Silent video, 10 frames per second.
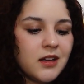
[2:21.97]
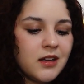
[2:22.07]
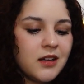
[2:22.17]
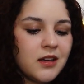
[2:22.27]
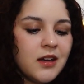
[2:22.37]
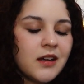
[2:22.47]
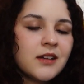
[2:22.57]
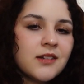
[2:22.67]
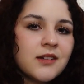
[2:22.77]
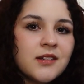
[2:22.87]
Y
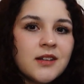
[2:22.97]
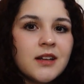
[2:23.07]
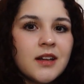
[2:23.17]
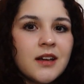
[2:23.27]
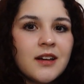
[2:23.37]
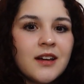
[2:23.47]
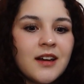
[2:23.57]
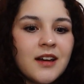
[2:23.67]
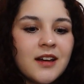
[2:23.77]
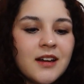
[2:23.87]
en ese cine,
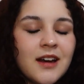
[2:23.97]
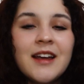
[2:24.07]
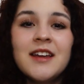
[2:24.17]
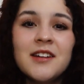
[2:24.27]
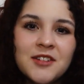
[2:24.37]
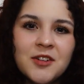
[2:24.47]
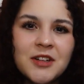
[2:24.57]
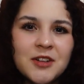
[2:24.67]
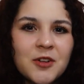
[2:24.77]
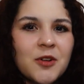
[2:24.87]
eh, aquí es
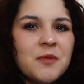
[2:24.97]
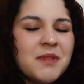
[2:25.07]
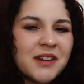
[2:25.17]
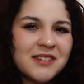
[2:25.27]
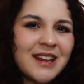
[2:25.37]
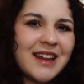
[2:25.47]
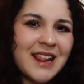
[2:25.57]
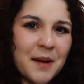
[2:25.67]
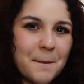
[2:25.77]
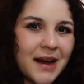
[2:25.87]
donde todo empieza de
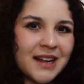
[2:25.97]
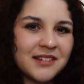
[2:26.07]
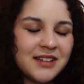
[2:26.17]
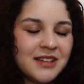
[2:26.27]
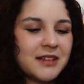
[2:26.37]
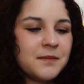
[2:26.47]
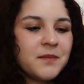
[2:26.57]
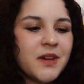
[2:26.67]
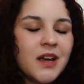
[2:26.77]
la mala cita.